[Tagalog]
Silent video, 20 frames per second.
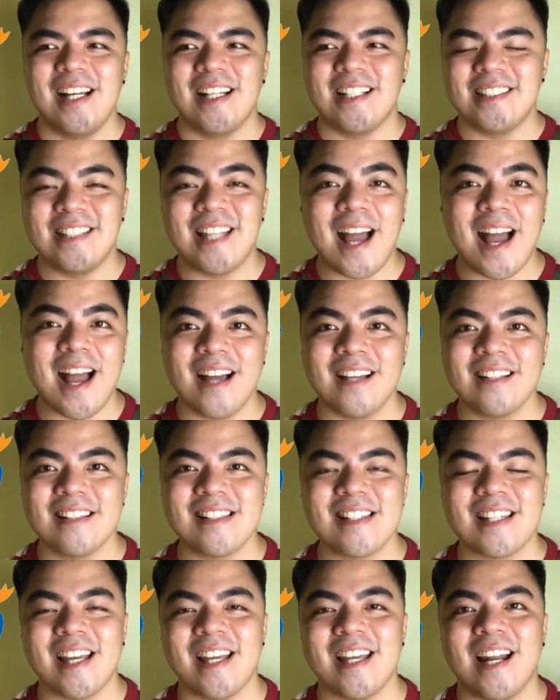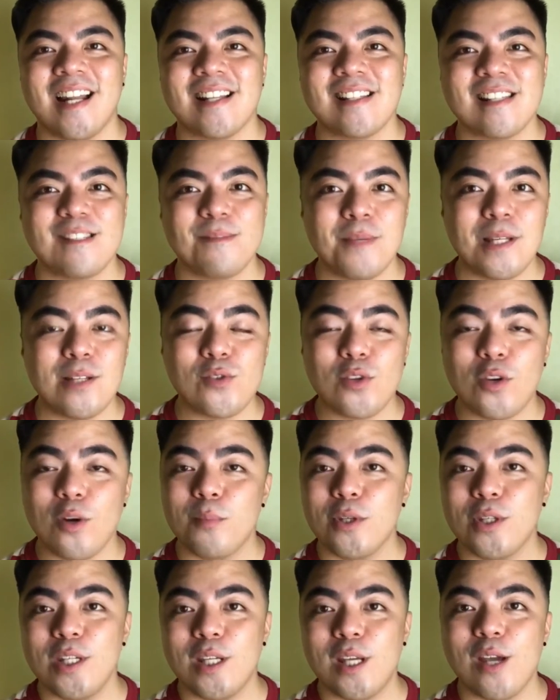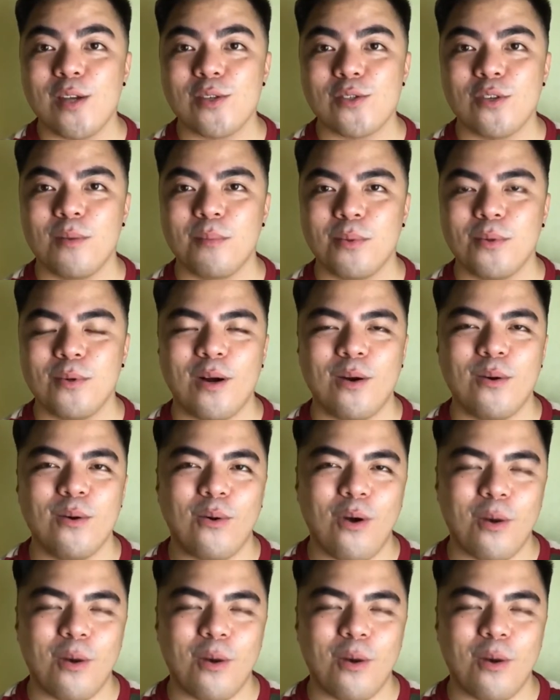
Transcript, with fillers: dance, kaya nasa speech communication po ako.